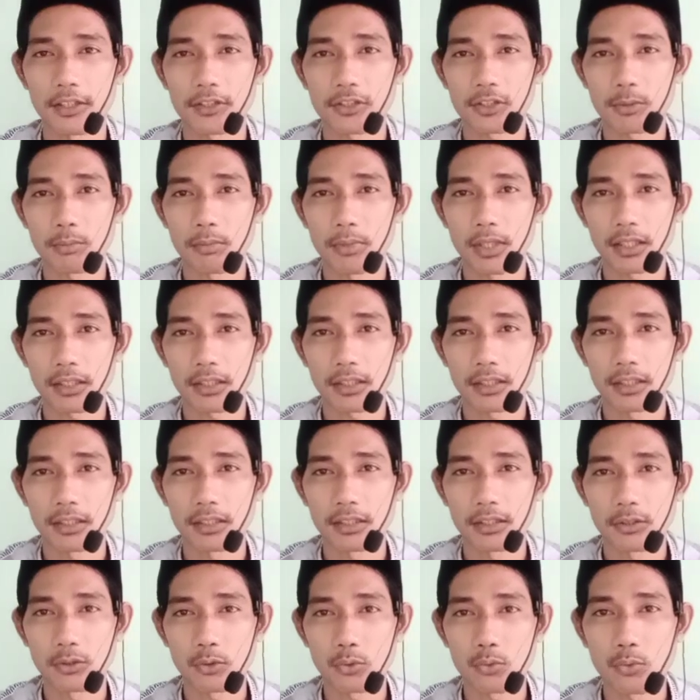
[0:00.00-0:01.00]

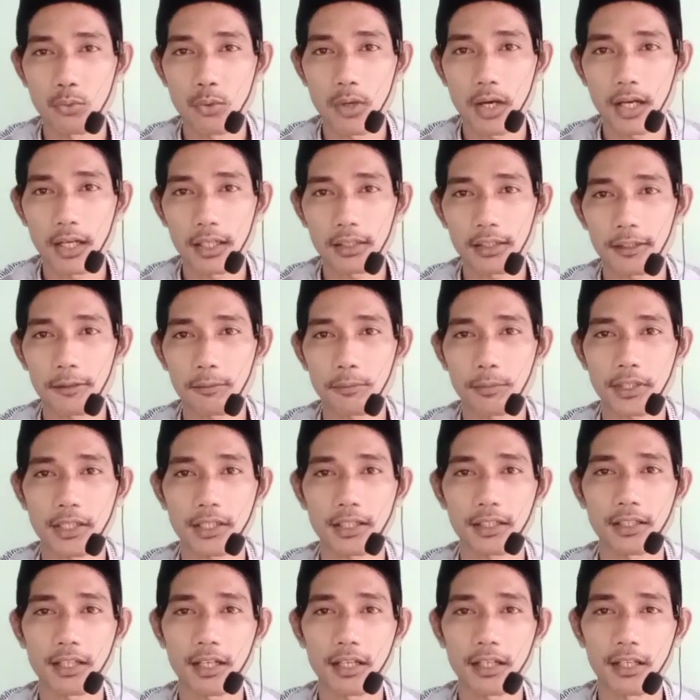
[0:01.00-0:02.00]
semakin kuat,
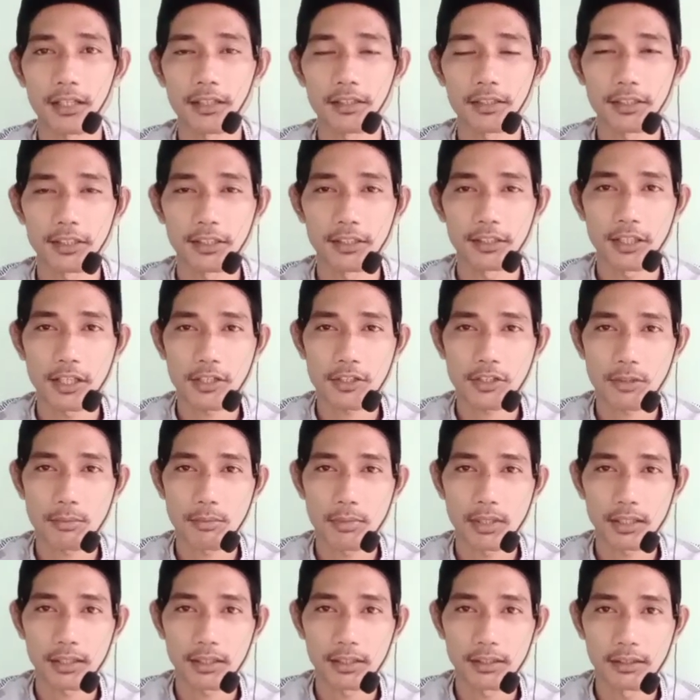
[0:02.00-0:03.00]
perkenalan kita
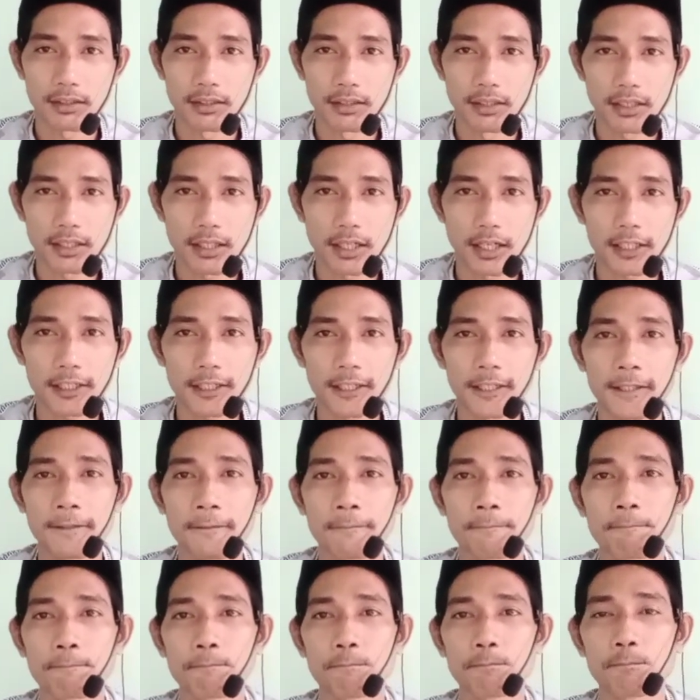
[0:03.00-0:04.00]
semakin dekat
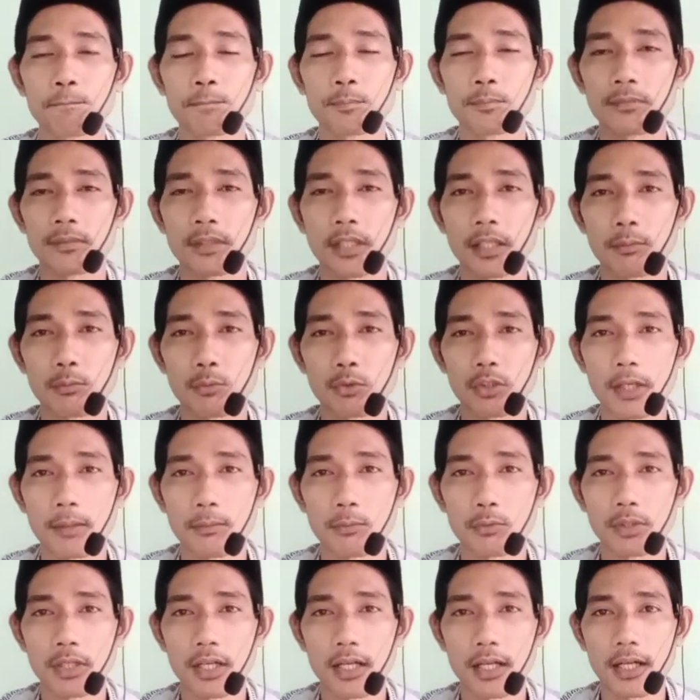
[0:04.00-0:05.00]
dan
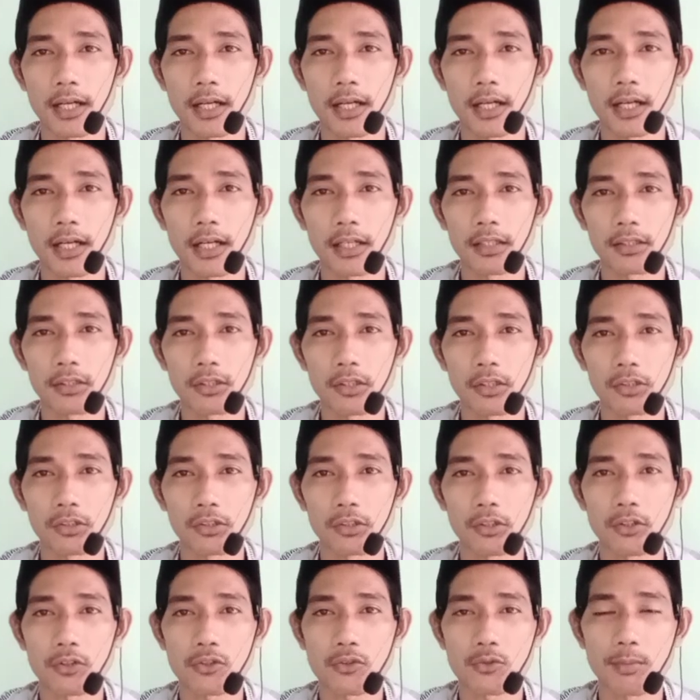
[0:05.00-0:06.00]
mudah-mudahan
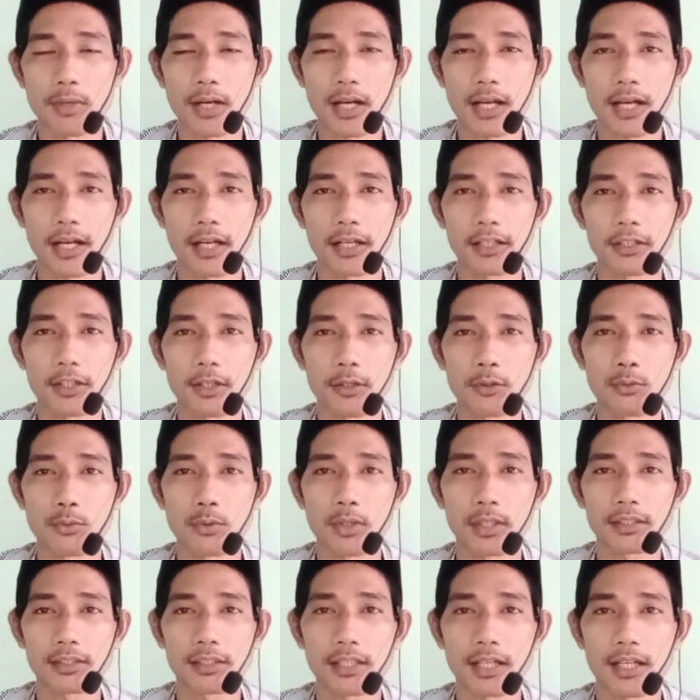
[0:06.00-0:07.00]
Allah Subhanahu
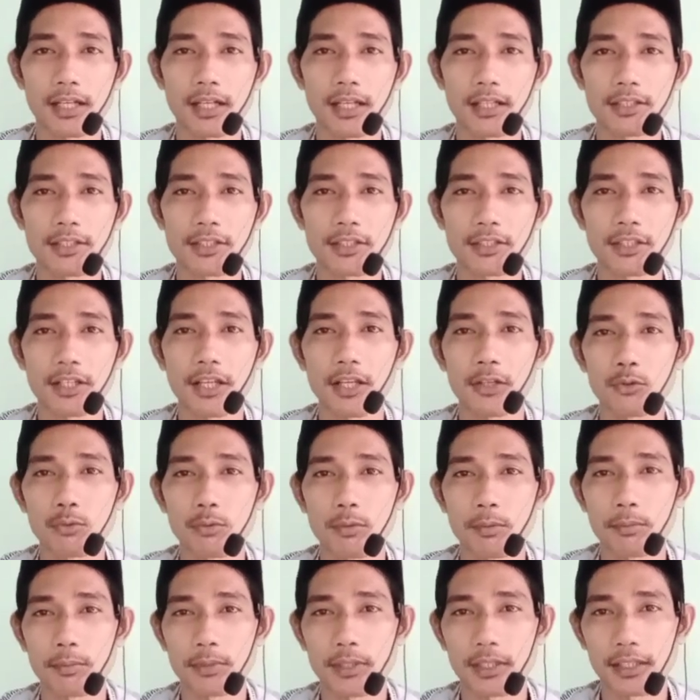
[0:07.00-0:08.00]
wa taala selalu
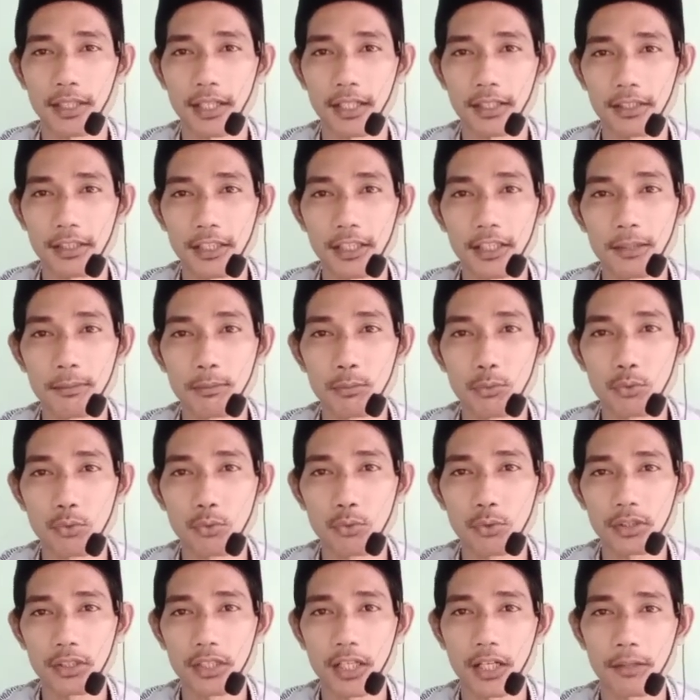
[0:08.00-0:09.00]
memberikan
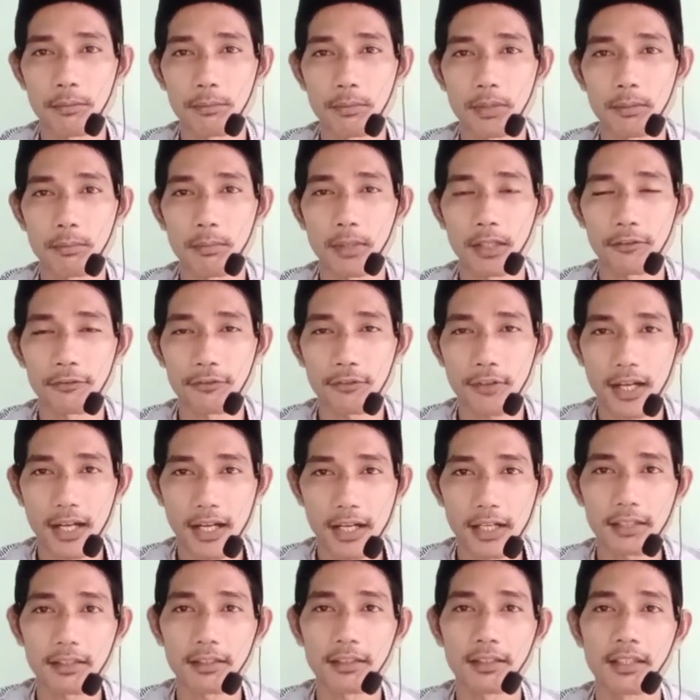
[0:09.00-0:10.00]
ilmu yang
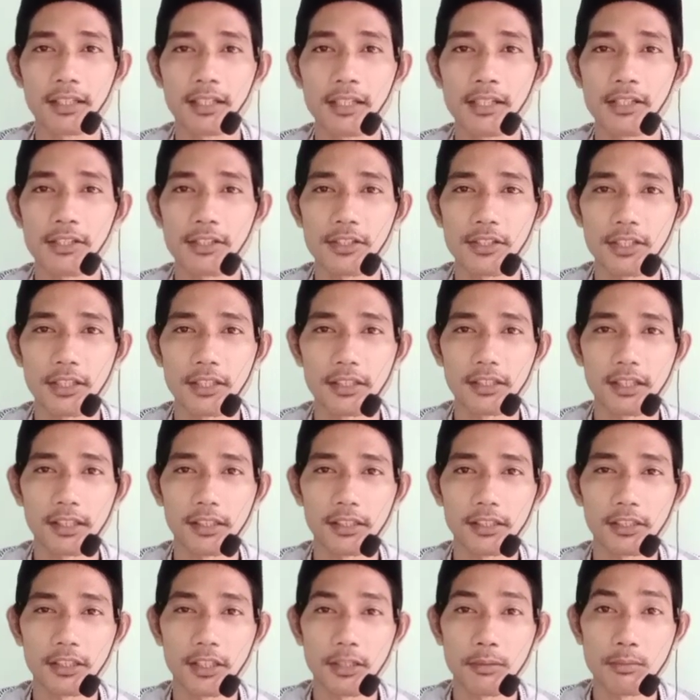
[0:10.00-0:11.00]
bermanfaat sehingga
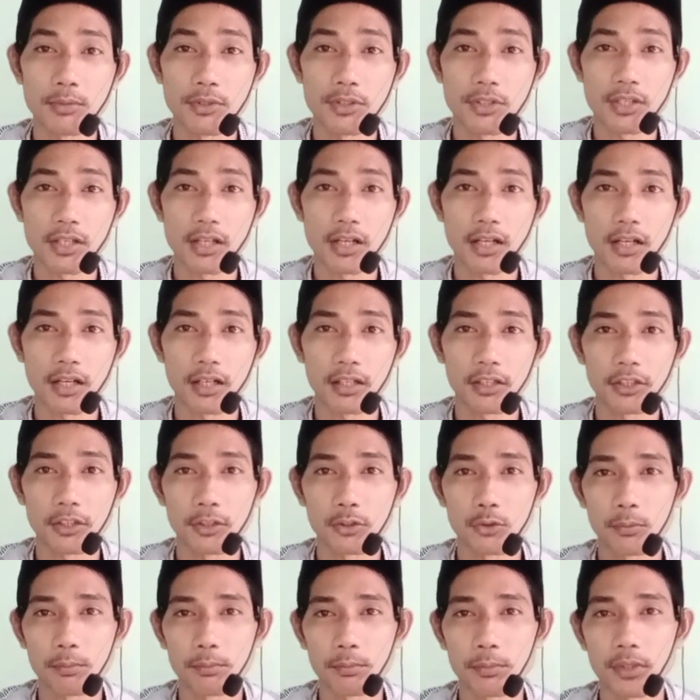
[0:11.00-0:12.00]
kita bisa
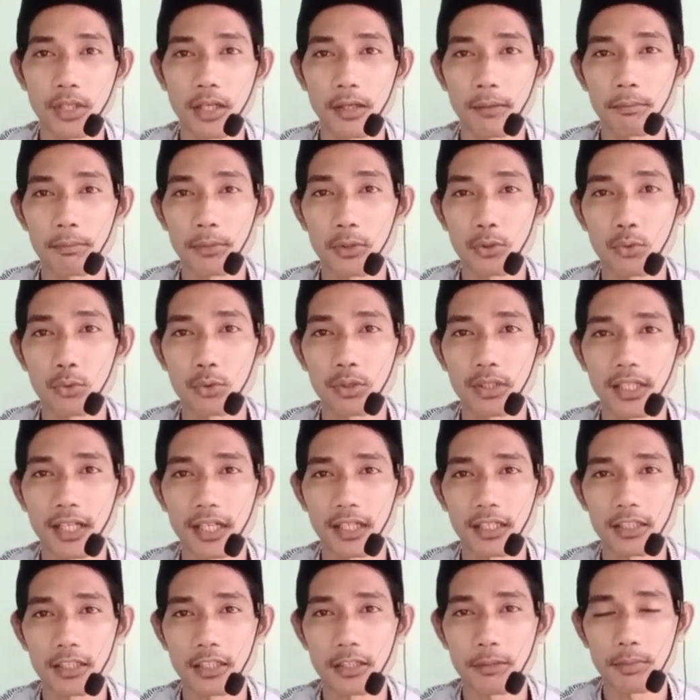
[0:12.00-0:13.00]
hidup yang penuh
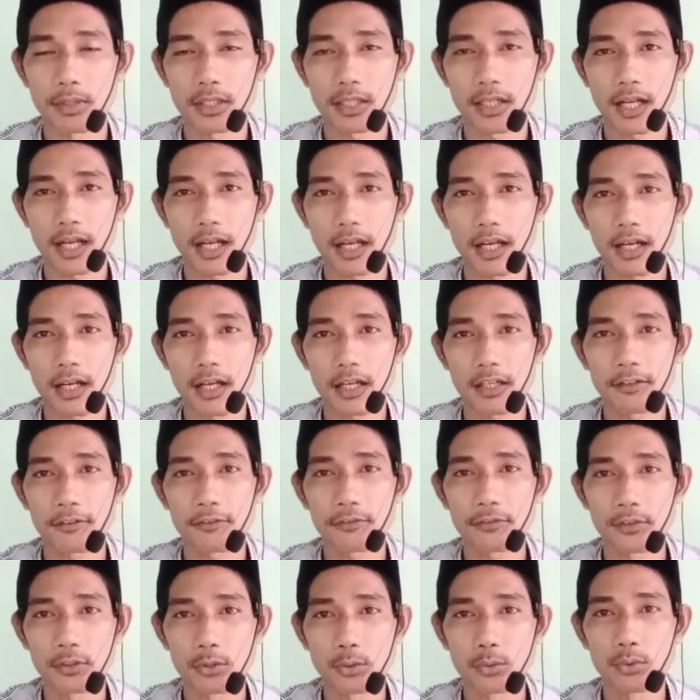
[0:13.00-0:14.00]
dengan keberkahan
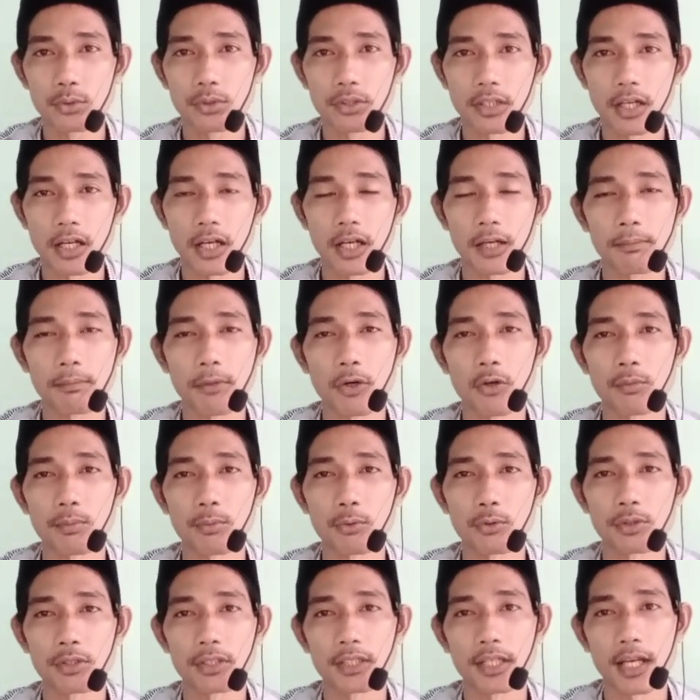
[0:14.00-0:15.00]
di dunia
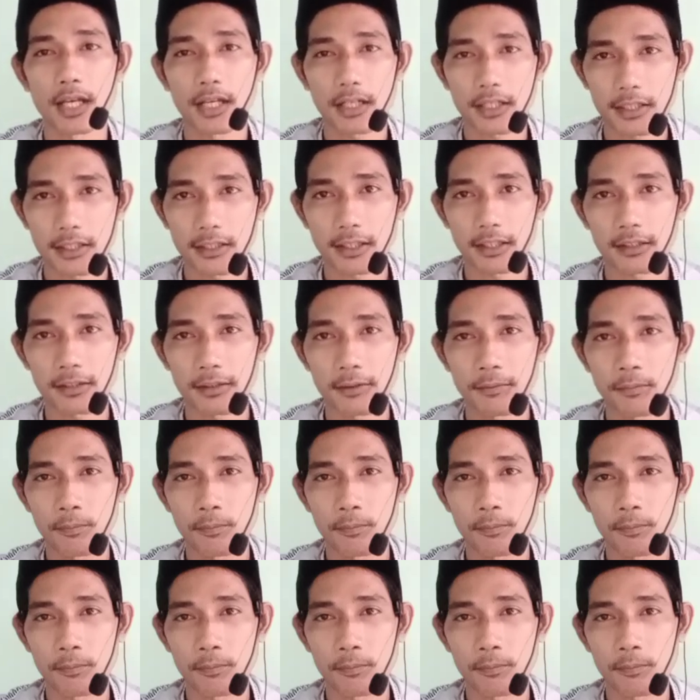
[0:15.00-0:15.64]
maupun di akhirat.